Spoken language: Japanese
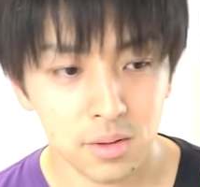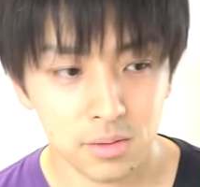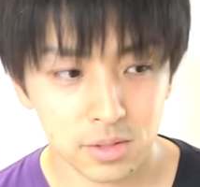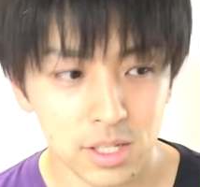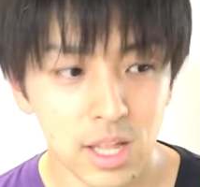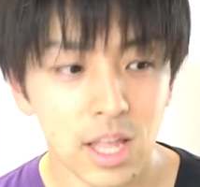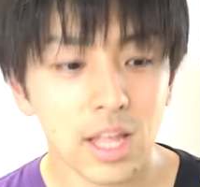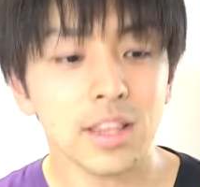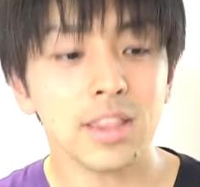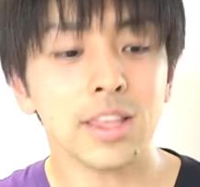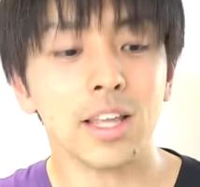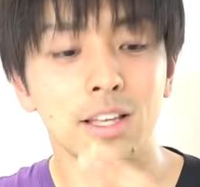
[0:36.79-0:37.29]

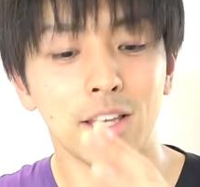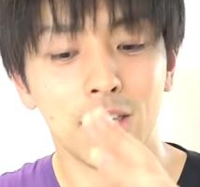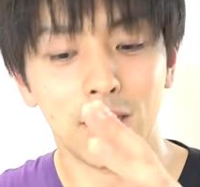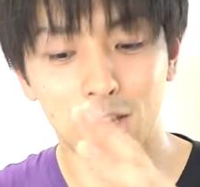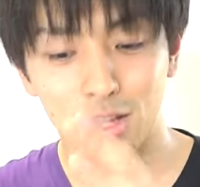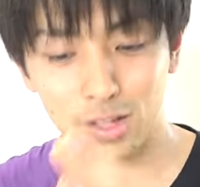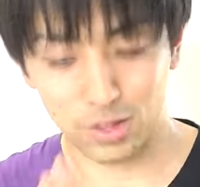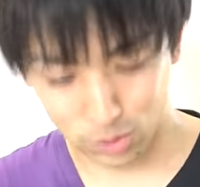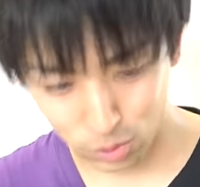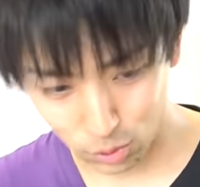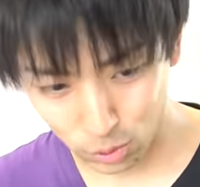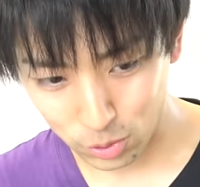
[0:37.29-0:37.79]
なんだけ
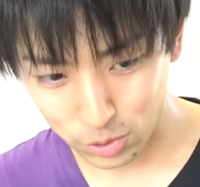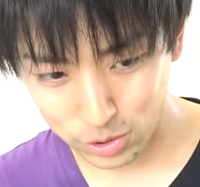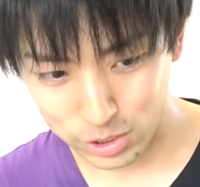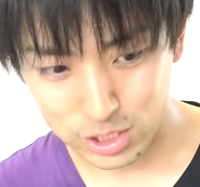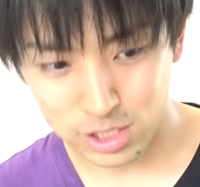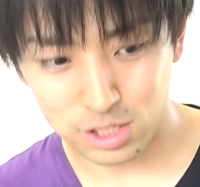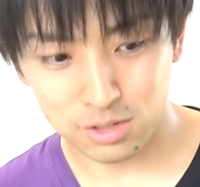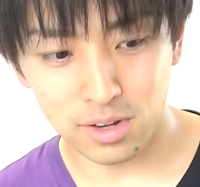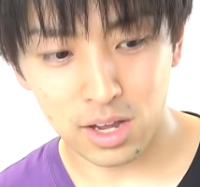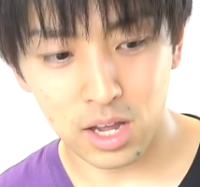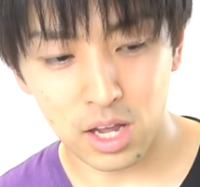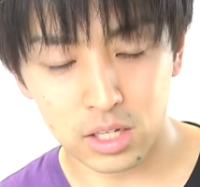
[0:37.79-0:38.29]
ど
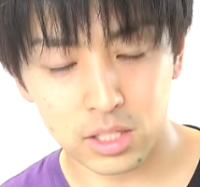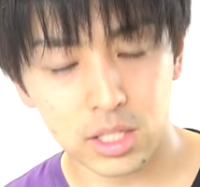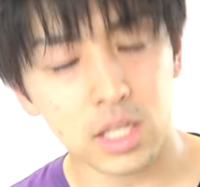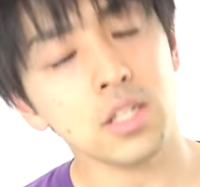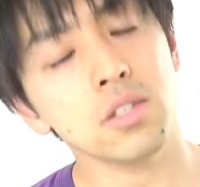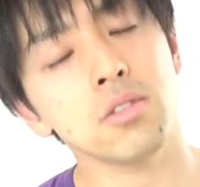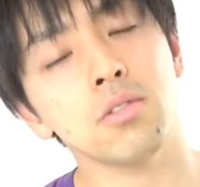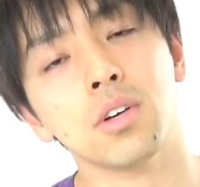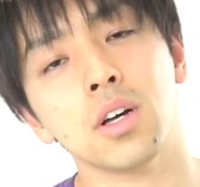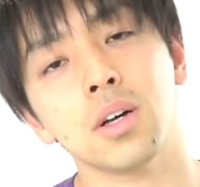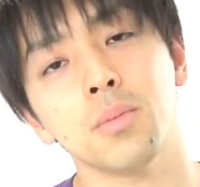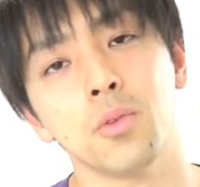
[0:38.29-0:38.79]
実は
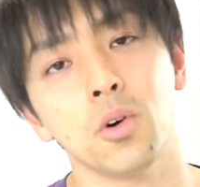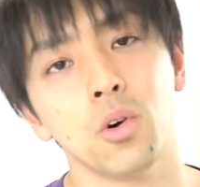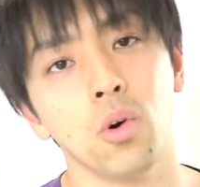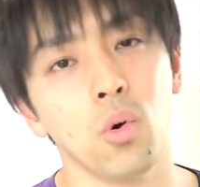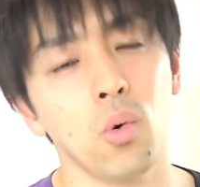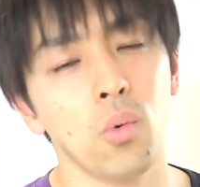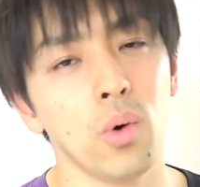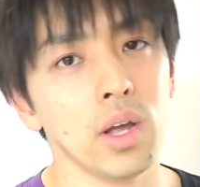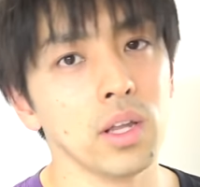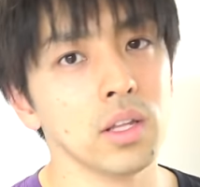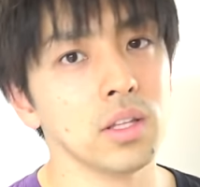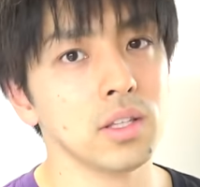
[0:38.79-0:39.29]
テストがもう
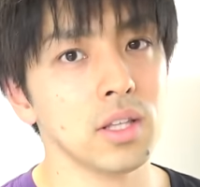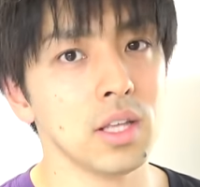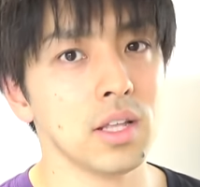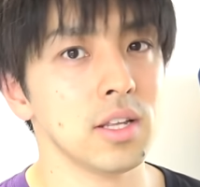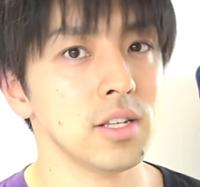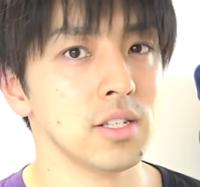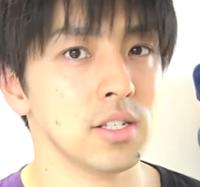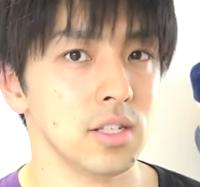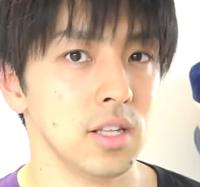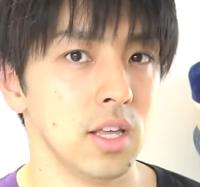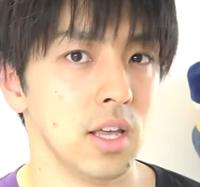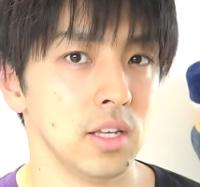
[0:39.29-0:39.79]
終わって
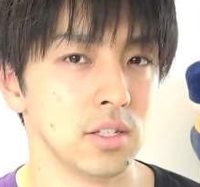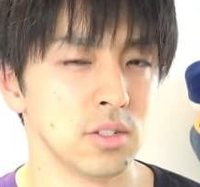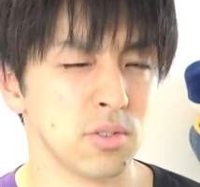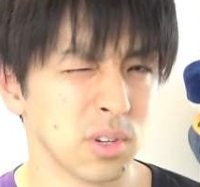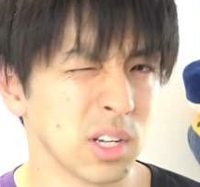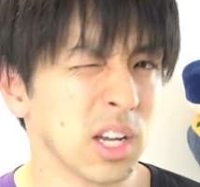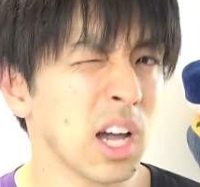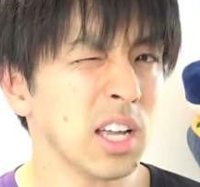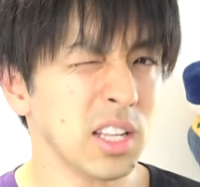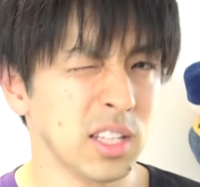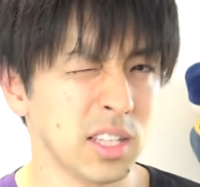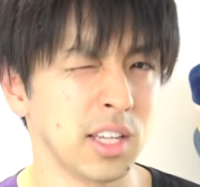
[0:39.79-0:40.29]
ですねその
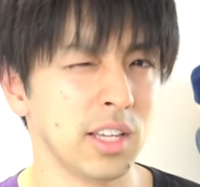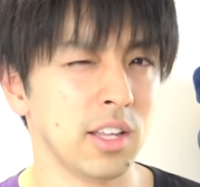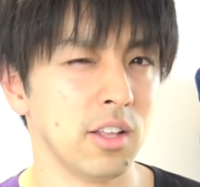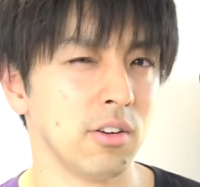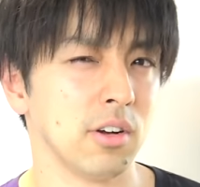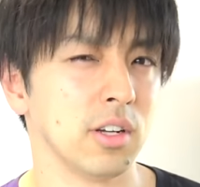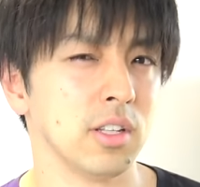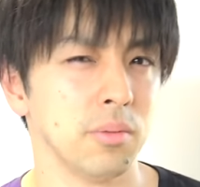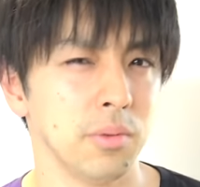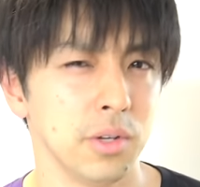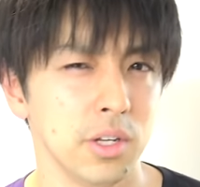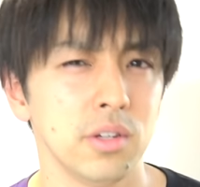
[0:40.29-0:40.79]
帰ってきてる
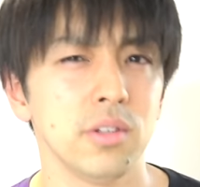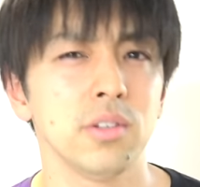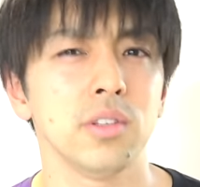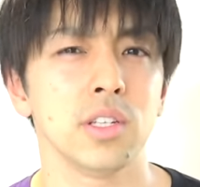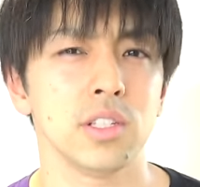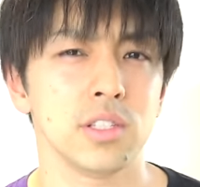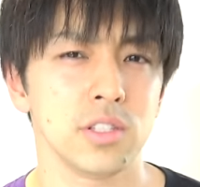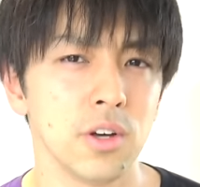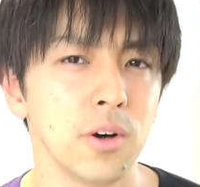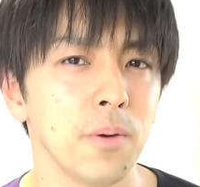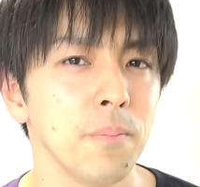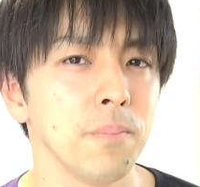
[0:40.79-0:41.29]
方もいるん
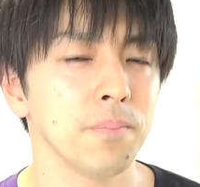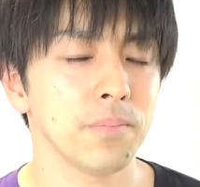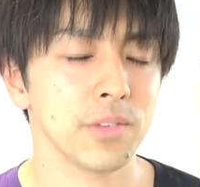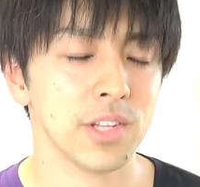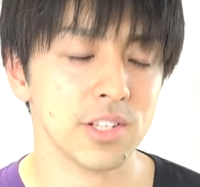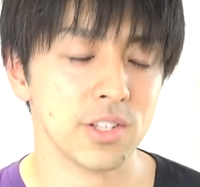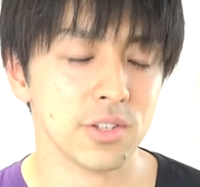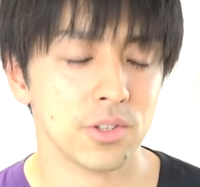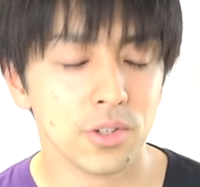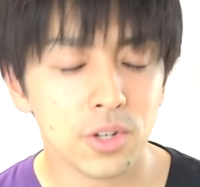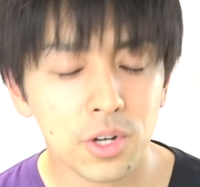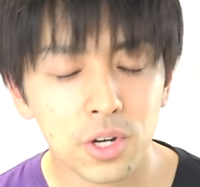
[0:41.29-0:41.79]
ですよで
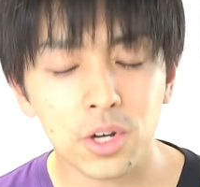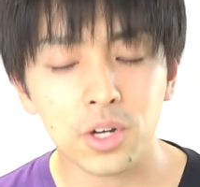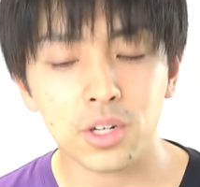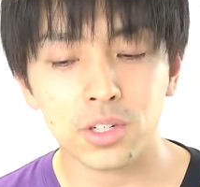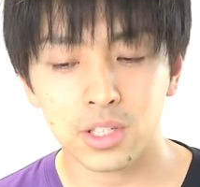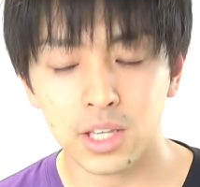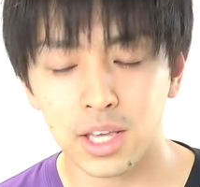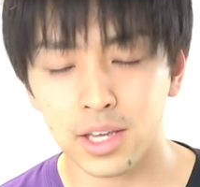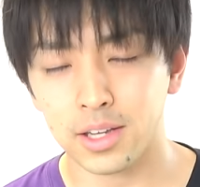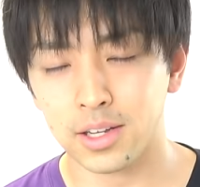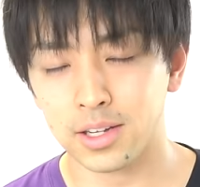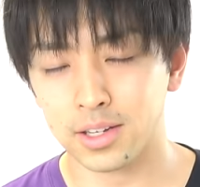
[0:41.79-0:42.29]
その
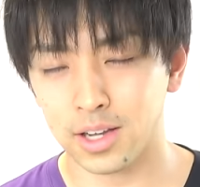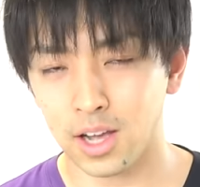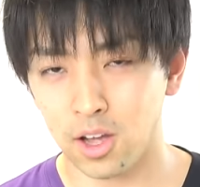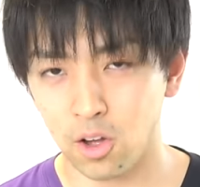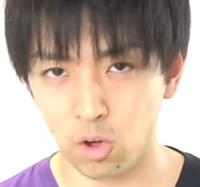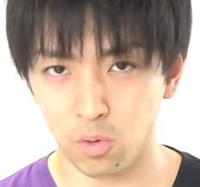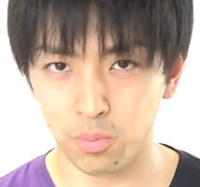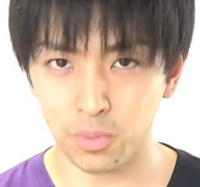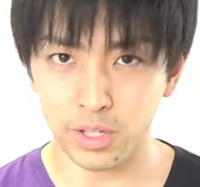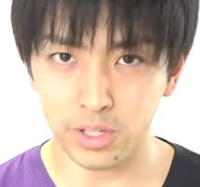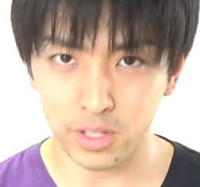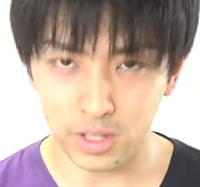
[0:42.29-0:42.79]
結果
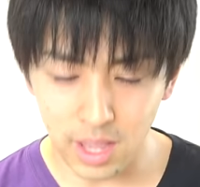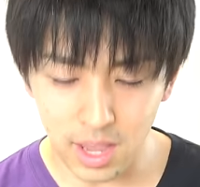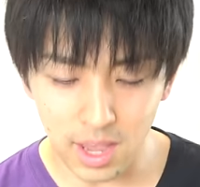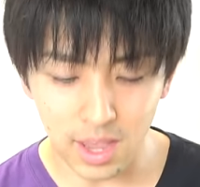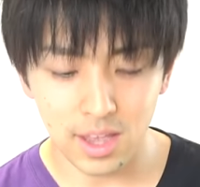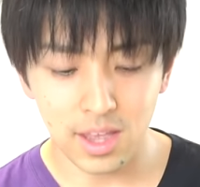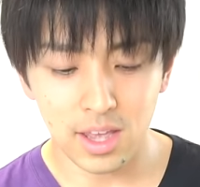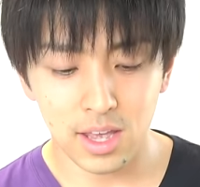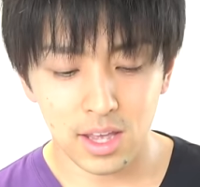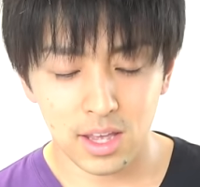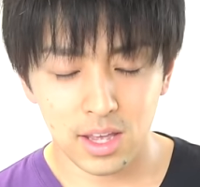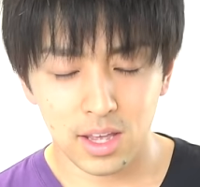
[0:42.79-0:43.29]
を見
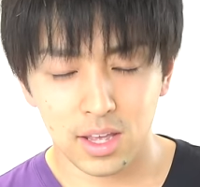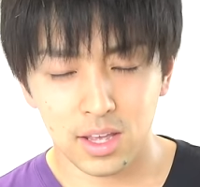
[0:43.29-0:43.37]
て